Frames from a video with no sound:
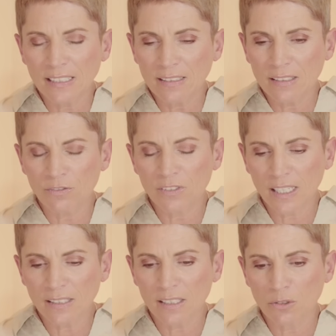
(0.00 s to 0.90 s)
diese
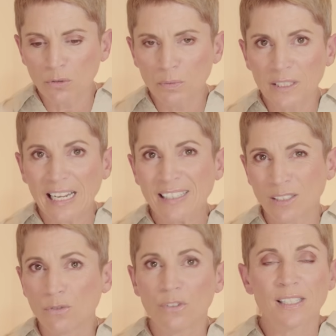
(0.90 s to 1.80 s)
Testertypchen
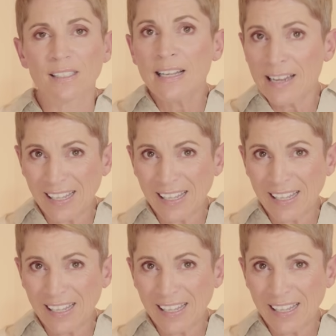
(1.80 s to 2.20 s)
anzufassen.